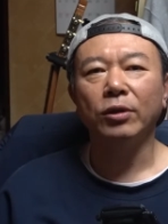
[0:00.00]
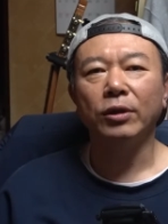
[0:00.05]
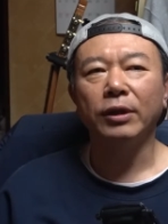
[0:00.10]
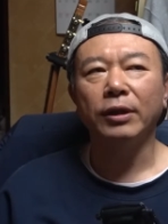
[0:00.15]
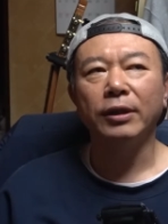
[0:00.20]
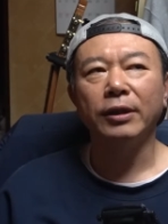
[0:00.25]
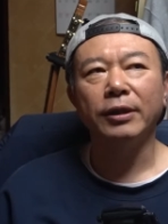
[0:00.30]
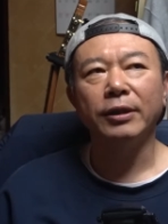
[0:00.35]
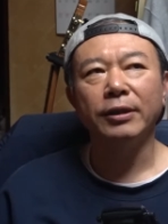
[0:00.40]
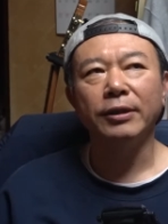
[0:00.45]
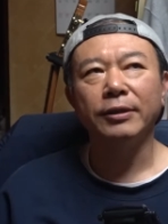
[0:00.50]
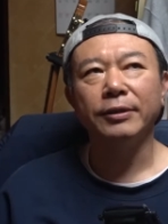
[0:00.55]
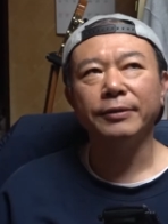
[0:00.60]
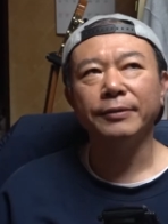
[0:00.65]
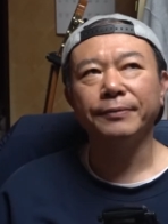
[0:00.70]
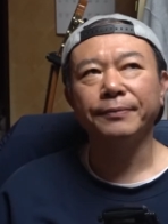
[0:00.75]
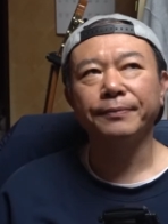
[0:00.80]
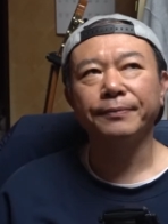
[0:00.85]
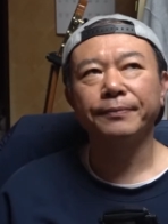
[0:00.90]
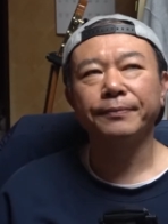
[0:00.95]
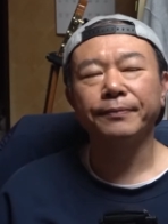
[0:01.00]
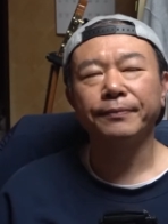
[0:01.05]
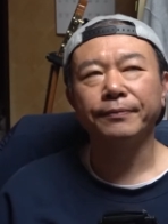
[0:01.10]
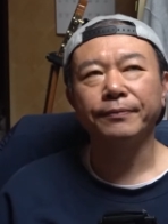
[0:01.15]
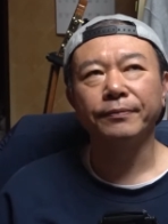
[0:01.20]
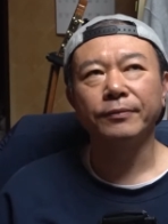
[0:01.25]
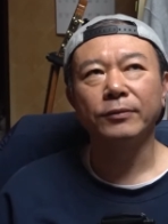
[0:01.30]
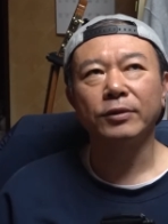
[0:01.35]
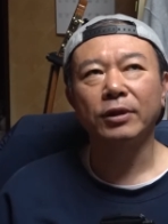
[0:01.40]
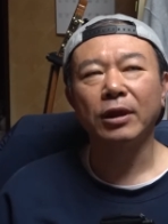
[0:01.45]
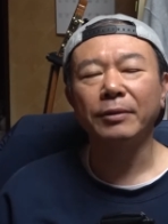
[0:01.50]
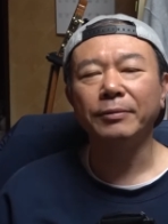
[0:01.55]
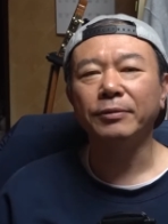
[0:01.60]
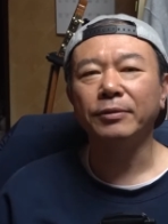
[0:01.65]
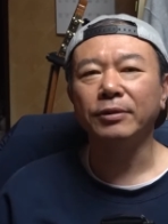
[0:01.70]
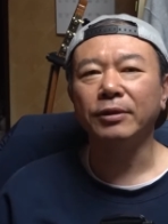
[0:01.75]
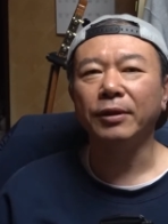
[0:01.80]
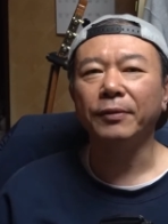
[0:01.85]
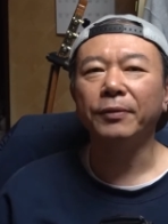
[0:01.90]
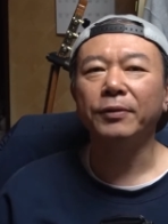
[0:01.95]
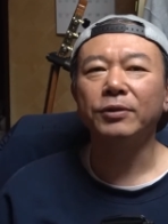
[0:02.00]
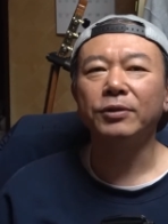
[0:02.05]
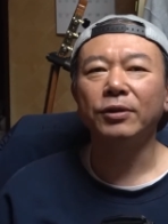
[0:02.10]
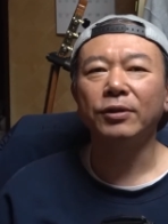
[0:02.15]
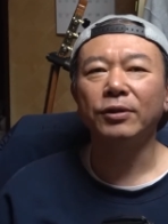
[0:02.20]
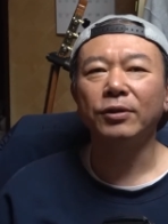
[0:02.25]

えーうん、多分デフォルト